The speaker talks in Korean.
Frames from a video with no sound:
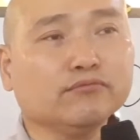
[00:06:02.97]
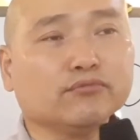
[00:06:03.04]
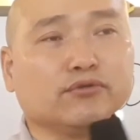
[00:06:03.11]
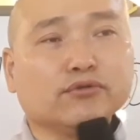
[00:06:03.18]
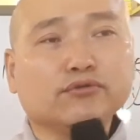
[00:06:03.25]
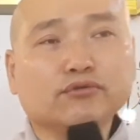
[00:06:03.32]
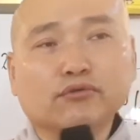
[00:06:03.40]

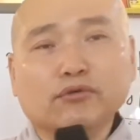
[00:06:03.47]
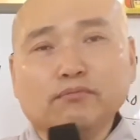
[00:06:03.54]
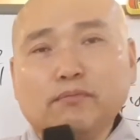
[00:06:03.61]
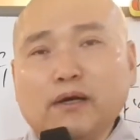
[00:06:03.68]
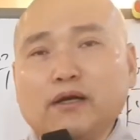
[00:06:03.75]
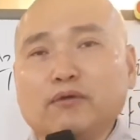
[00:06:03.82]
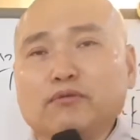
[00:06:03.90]
물을 쭉
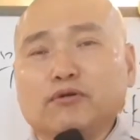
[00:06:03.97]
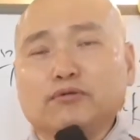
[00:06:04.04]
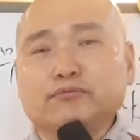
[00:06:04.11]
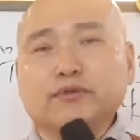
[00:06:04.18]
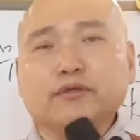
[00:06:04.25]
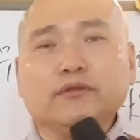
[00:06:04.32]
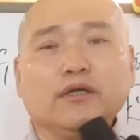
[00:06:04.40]

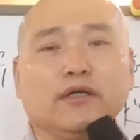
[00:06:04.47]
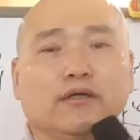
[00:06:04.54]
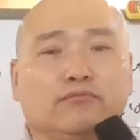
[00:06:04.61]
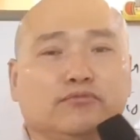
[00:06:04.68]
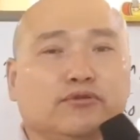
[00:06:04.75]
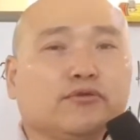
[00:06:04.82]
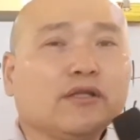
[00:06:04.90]
빨아먹으면
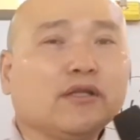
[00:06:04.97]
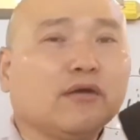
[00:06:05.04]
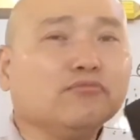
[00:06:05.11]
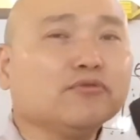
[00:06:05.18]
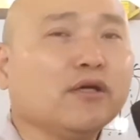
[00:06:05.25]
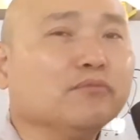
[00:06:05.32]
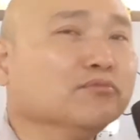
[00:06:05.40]
풀과
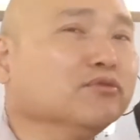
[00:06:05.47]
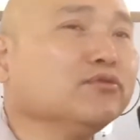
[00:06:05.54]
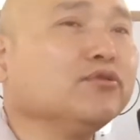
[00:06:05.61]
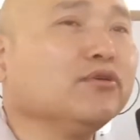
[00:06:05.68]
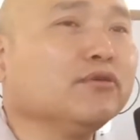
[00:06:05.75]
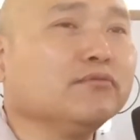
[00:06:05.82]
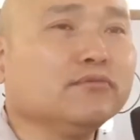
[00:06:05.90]
나무가
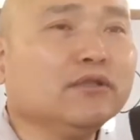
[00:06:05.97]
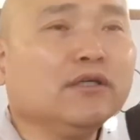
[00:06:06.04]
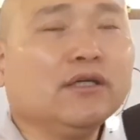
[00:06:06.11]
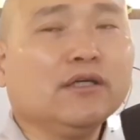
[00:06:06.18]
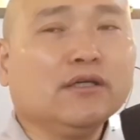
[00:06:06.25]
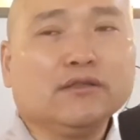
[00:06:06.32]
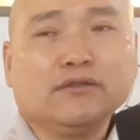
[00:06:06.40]
뭉성,
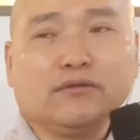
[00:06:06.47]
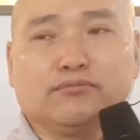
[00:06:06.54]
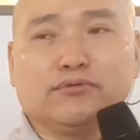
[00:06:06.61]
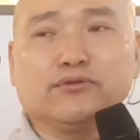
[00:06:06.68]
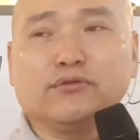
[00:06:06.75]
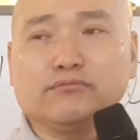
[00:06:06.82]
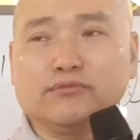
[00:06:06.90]

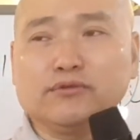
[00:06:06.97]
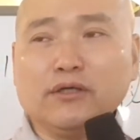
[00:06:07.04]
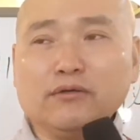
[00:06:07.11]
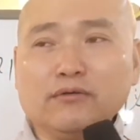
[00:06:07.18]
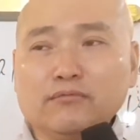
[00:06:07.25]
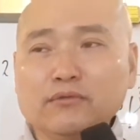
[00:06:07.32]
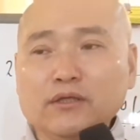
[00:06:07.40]
풍성,
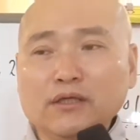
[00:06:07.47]
뭐야,